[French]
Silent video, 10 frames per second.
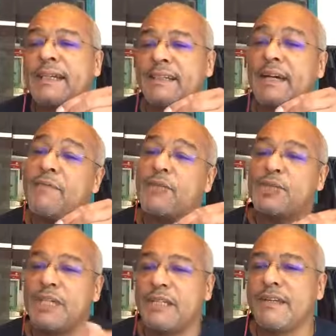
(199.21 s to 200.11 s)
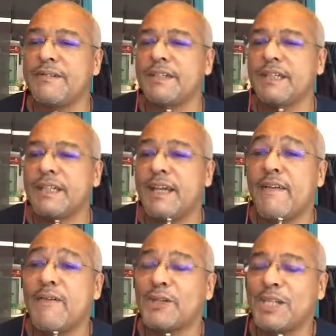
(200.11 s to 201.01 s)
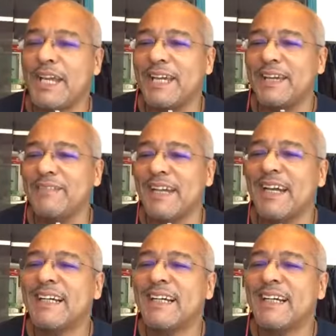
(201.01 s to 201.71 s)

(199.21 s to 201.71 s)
Ah, il faut que j'écrive. Il faut que j'écrive là.